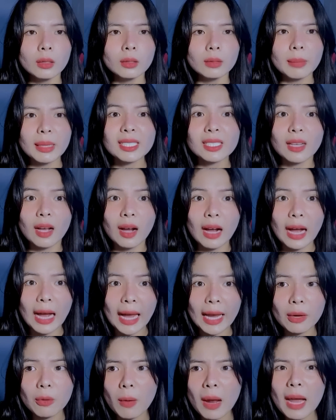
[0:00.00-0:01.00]
bạn sợ
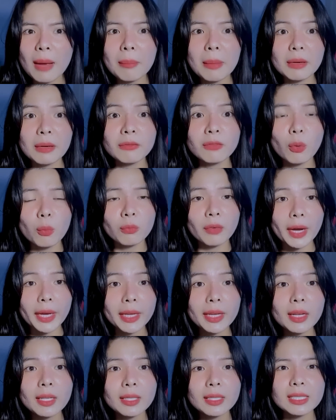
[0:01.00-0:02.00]
hãi quá bạn vùng
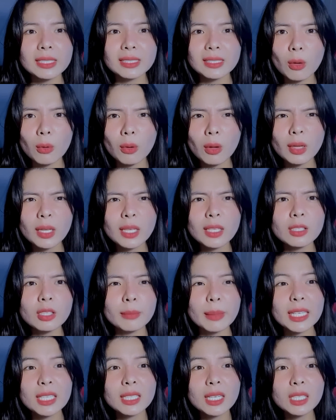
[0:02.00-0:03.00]
vẫy thì sau đó cái người
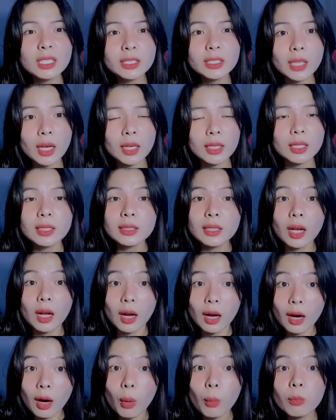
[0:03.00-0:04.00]
bạn nó cứng dần cứng dần
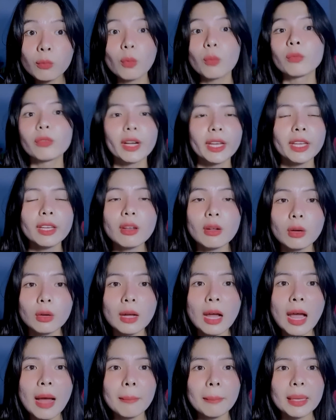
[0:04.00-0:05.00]
không vùng vẫy được
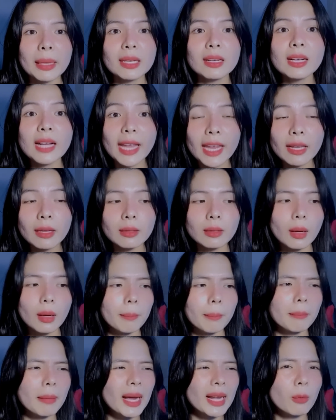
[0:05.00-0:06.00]
bạn cứ hét
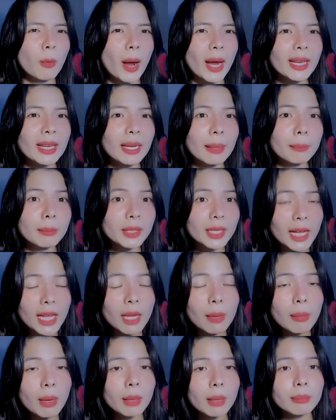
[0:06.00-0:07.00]
bà ngoại nằm
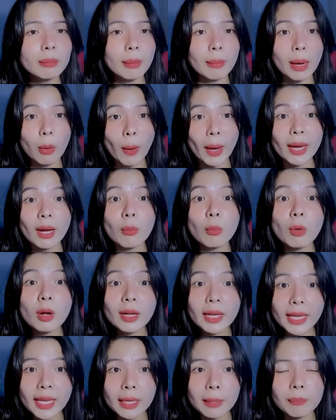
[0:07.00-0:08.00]
kế bên mà bà ngoại không có
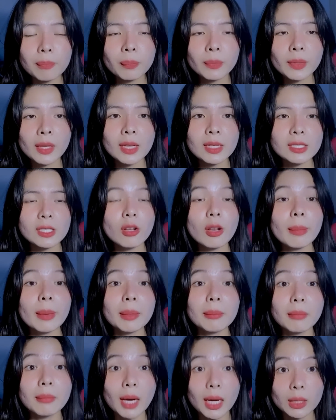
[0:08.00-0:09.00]
nghe sau đó
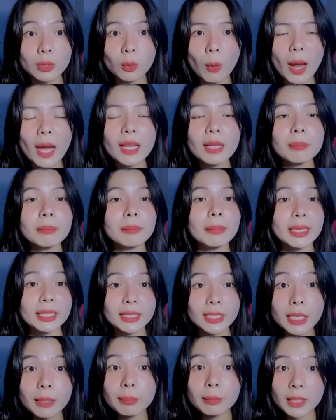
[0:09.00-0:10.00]
bạn mệt quá bạn
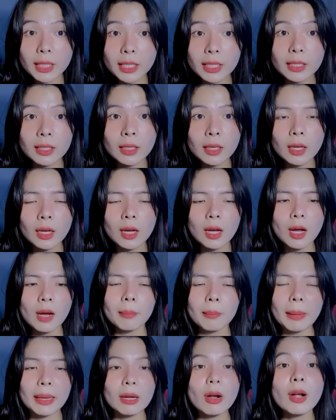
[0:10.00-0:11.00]
thiếp đi
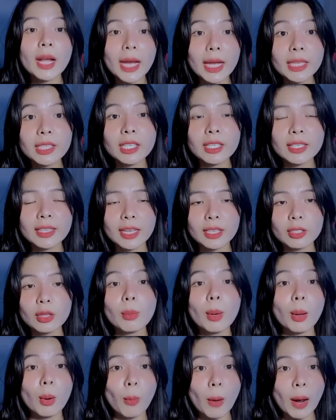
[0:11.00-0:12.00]
bạn có kể chuyện này cho
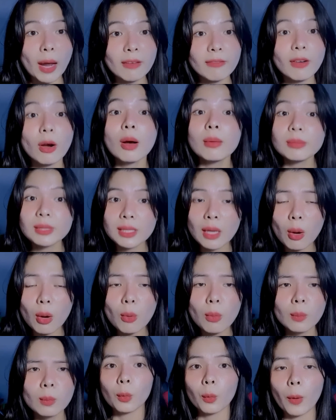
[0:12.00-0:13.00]
bà ngoại vào hôm
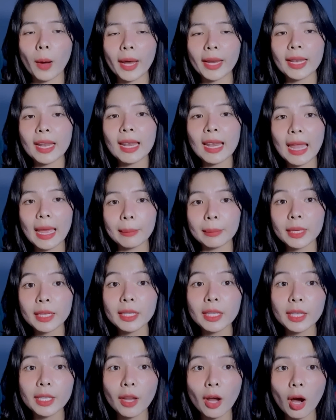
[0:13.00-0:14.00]
sau ngoại đã làm cái
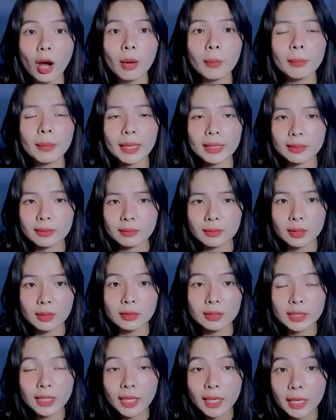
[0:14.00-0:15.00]
gì đó mà
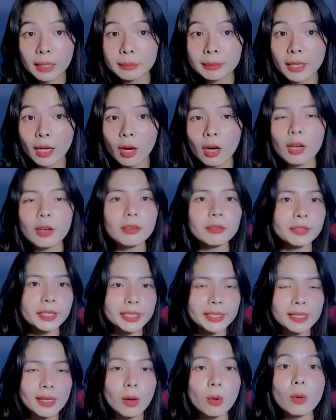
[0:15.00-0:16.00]
từ cái hôm đó về
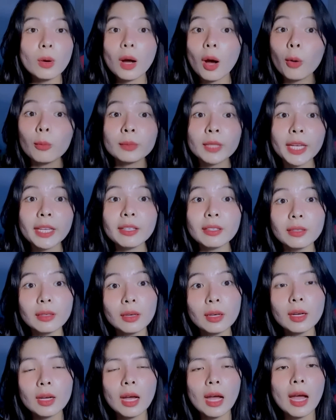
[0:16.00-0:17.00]
sau không thấy
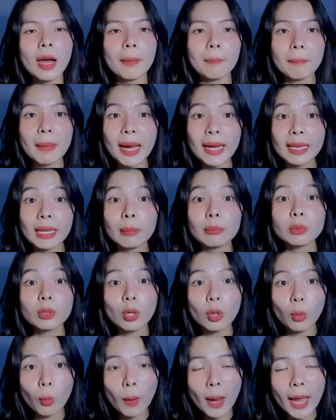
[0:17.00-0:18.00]
nữa 3 năm
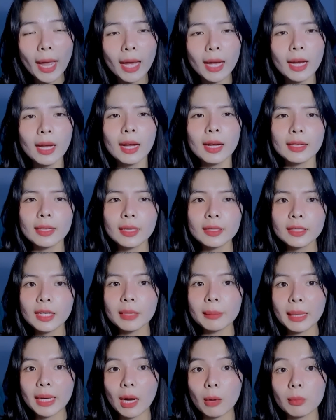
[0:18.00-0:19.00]
trôi qua đến khi
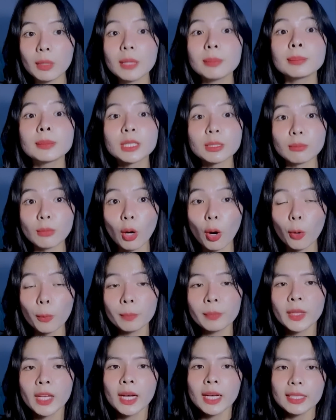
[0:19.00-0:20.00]
bạn học lớp 11
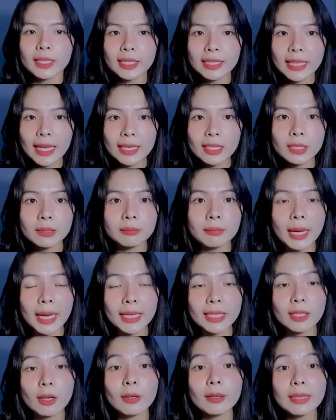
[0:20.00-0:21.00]
thì gia đình
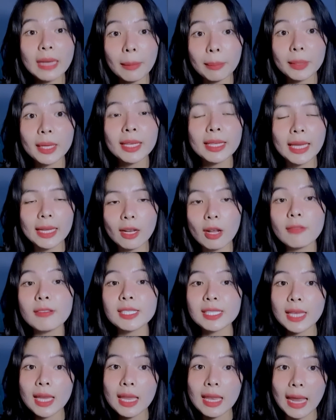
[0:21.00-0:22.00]
bạn có đập cái nhà đó và
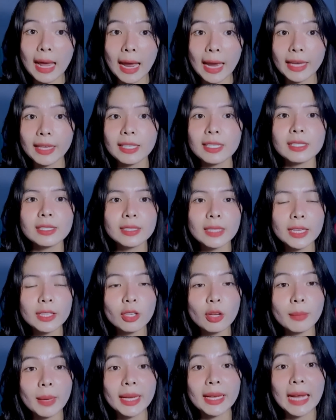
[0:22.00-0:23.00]
xây lại xây
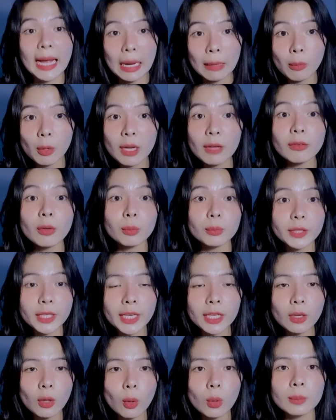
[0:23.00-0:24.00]
cho bạn hẳn một cái phòng
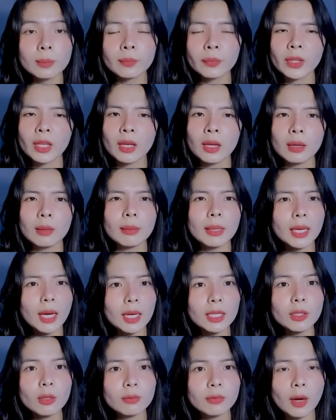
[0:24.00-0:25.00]
riêng luôn bạn
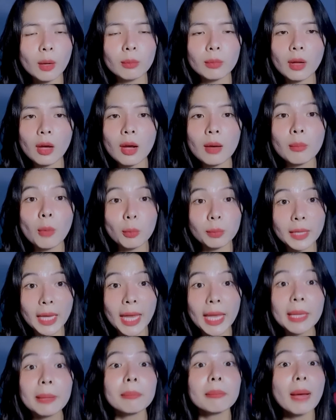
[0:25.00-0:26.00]
ở trong phòng đó một
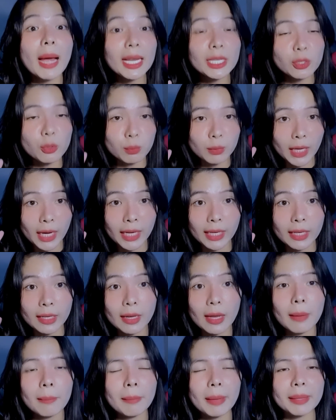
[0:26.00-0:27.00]
tháng 30 ngày
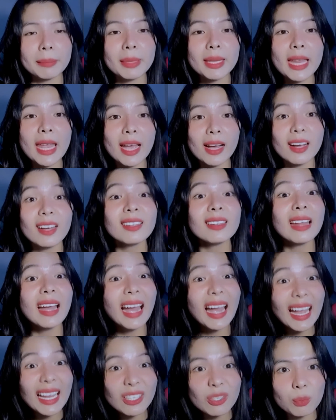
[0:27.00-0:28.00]
bạn bị đè hết
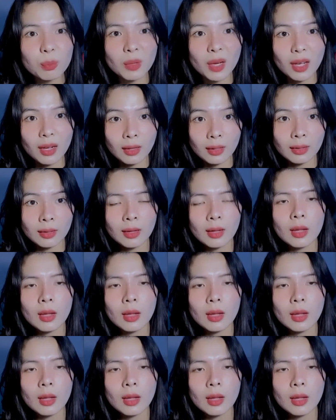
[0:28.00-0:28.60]
20 lần